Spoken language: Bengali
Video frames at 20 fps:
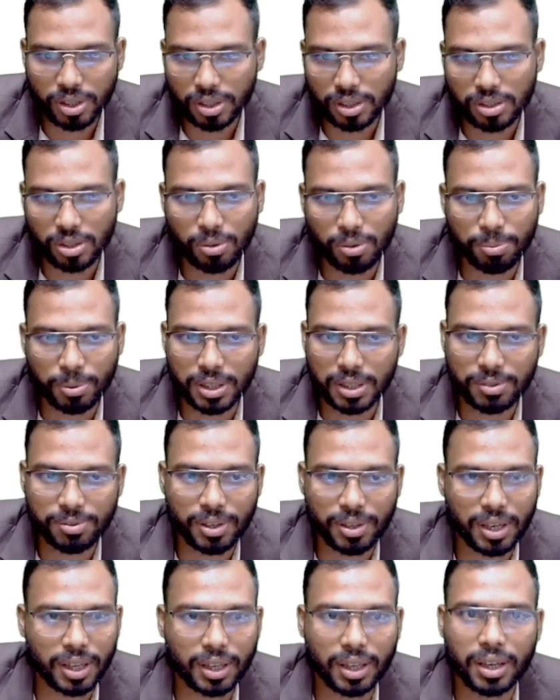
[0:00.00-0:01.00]
নিতে চাও পিডিএফ
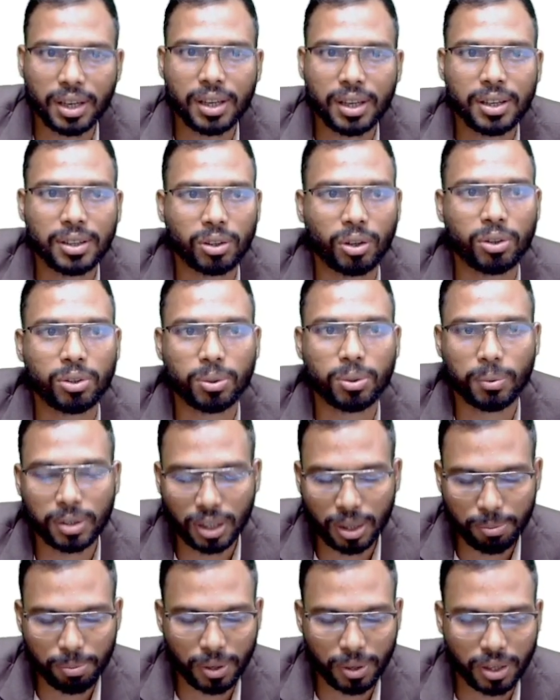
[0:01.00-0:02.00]
ফাইল আকারে তখন
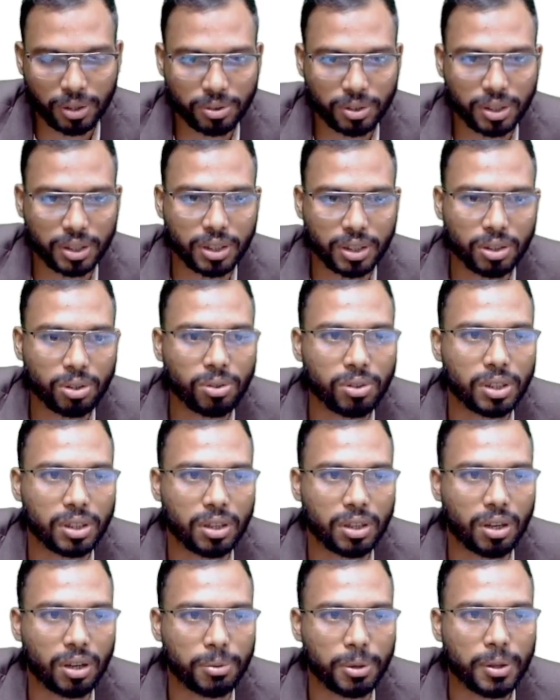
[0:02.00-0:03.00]
তোমাদেরকে পে করে কিন্তু
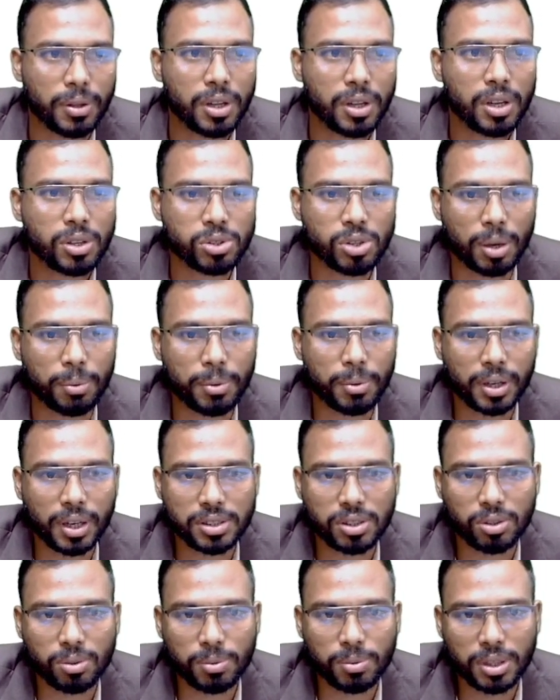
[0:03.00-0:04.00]
নিতে হবে সো আমার
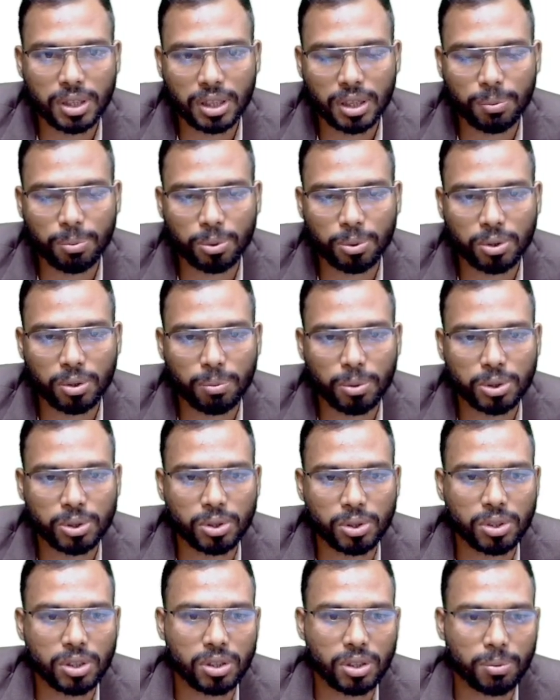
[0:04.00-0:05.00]
কাছে তুমি ডিগ্রি প্রথম বর্ষ
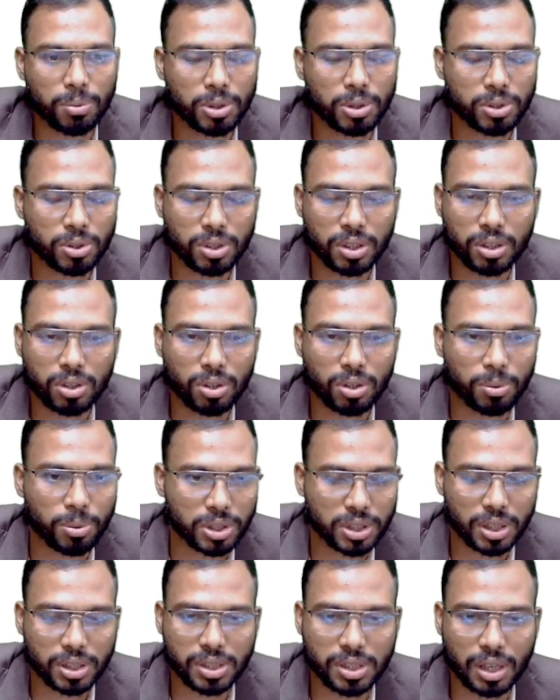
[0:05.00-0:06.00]
দ্বিতীয় বর্ষ তৃতীয়
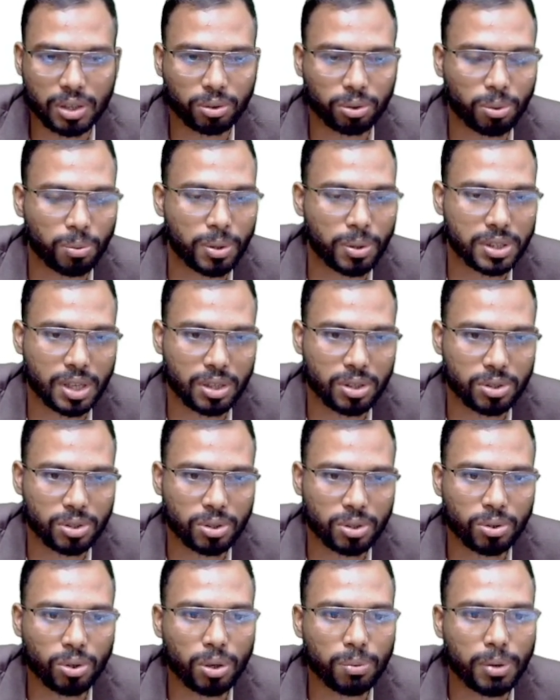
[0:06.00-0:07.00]
বর্ষে সুপার
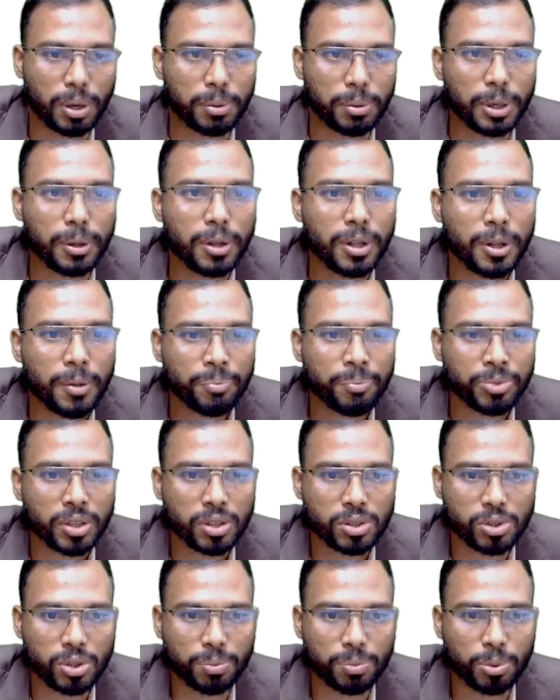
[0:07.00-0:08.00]
সাজেশনগুলো পাবে
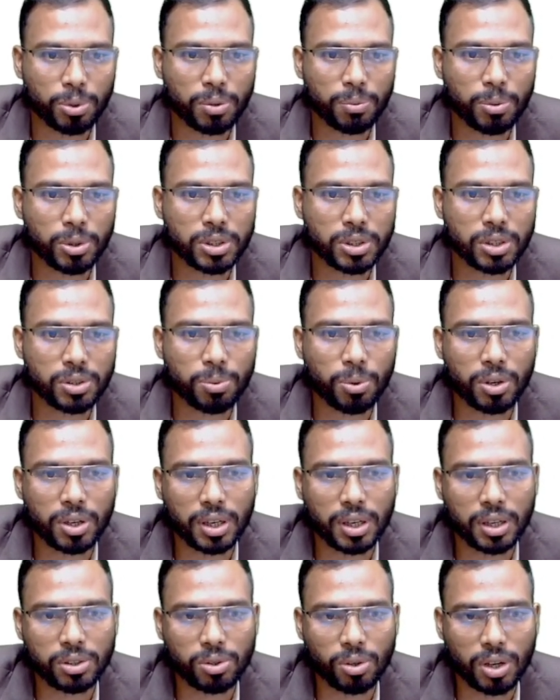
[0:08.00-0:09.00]
সো প্রথম বর্ষের
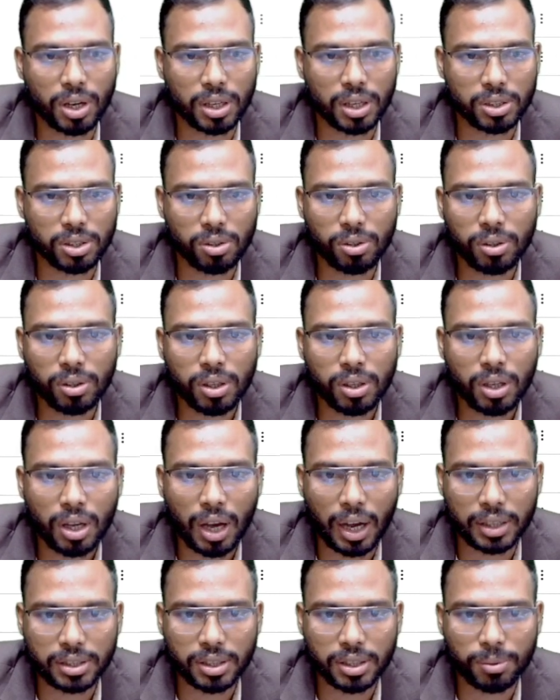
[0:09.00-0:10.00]
ফোল্ডারে চলে আসলো
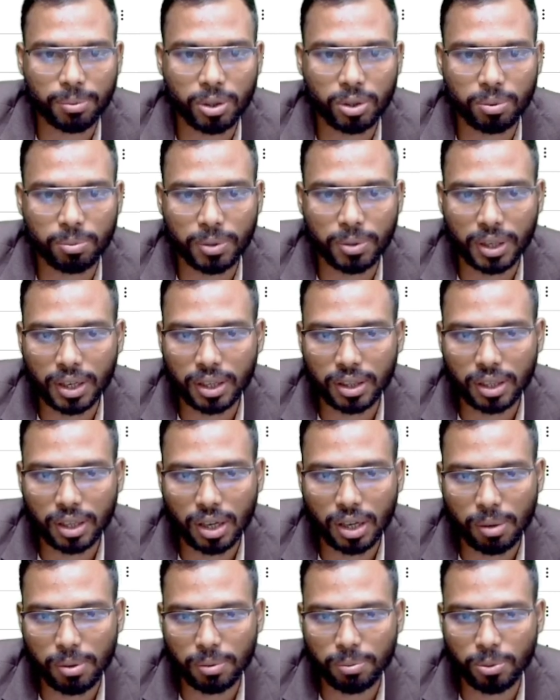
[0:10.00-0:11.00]
আসার পর তুমি এখান
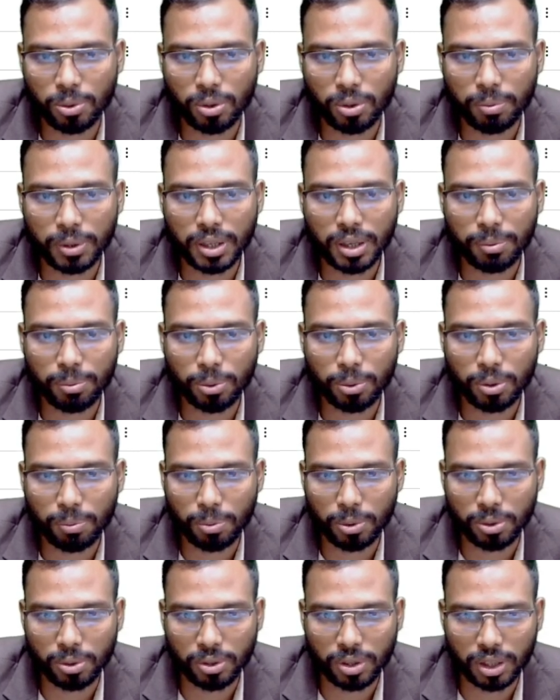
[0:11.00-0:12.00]
থেকে আমার মনোবিজ্ঞান প্রথম
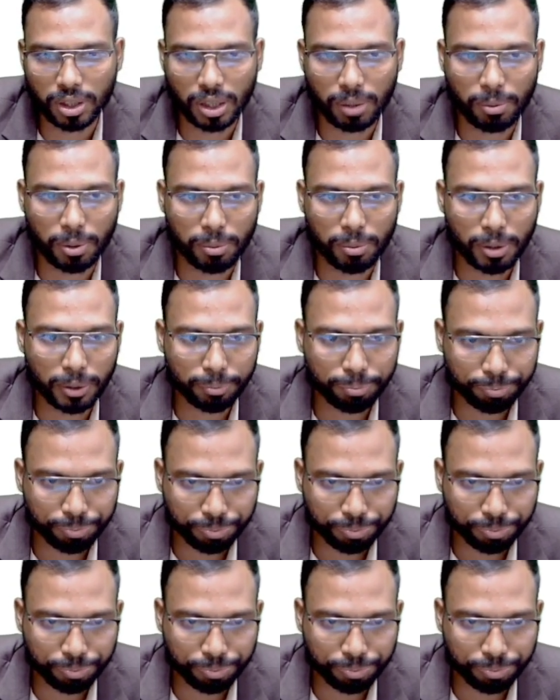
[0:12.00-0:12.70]
পত্র দেখতে পাবা